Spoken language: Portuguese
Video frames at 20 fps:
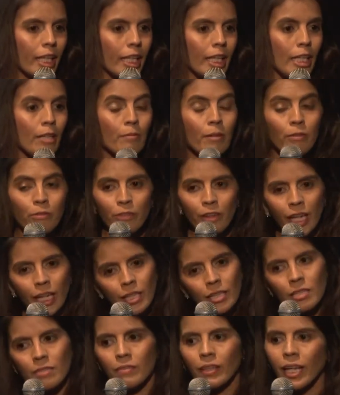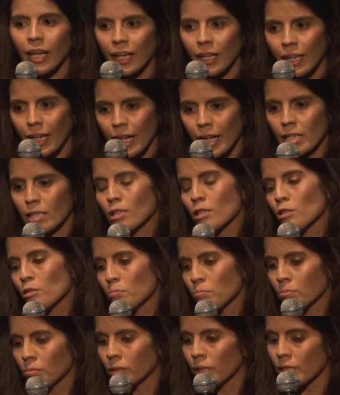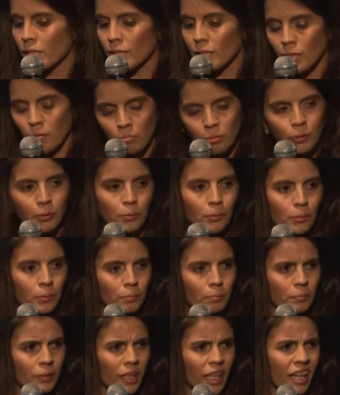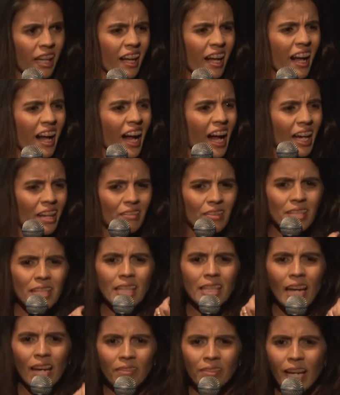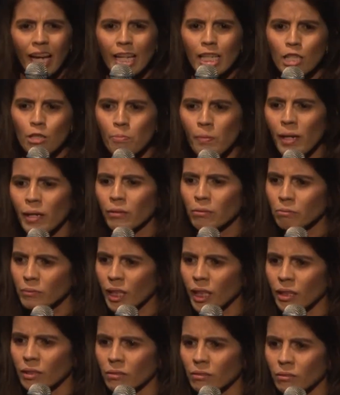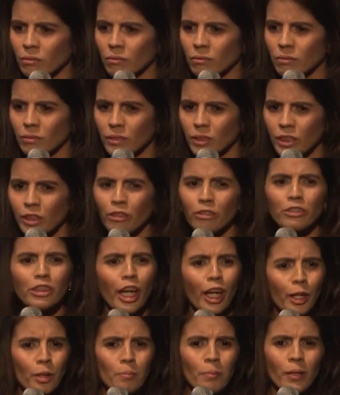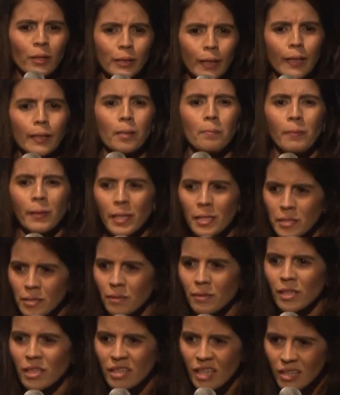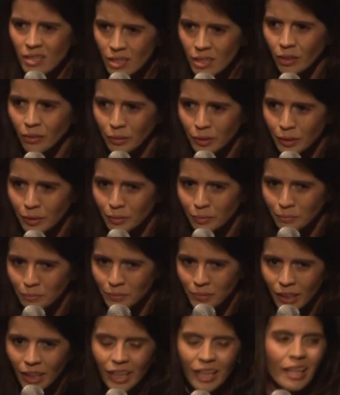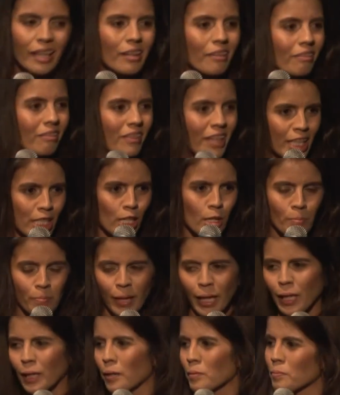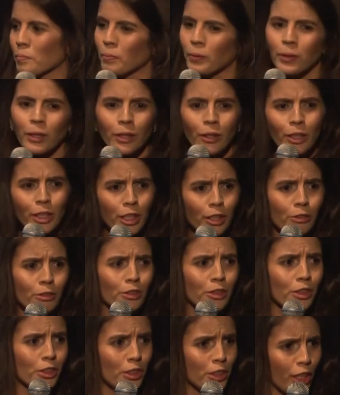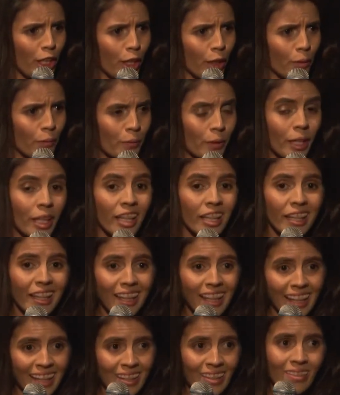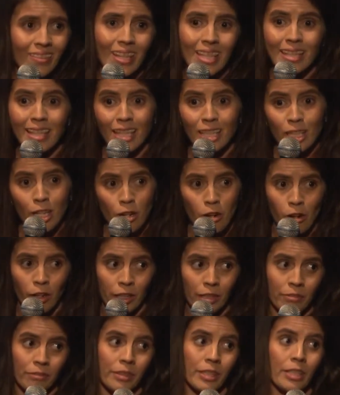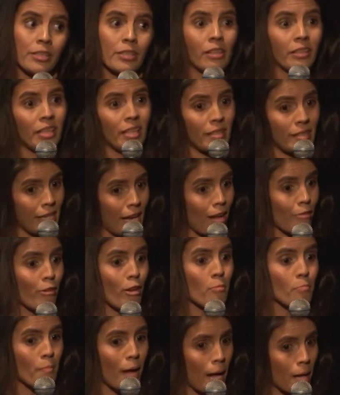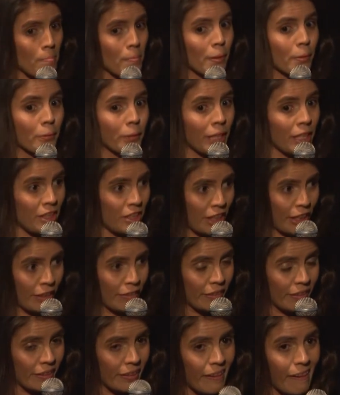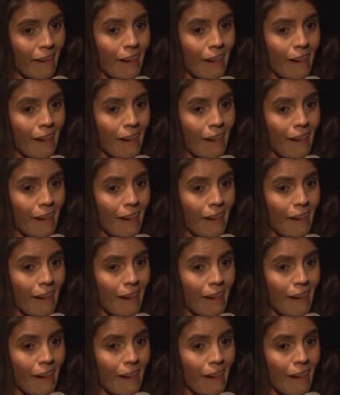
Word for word: e me fez ficar em casa por esse tempo todo. Aí você deve estar tá aí se perguntando: e onde é que o bordado apareceu nessa história? Veja bem, por ironia do destino, eu, essa geógrafa que só desenhava mapa com legenda,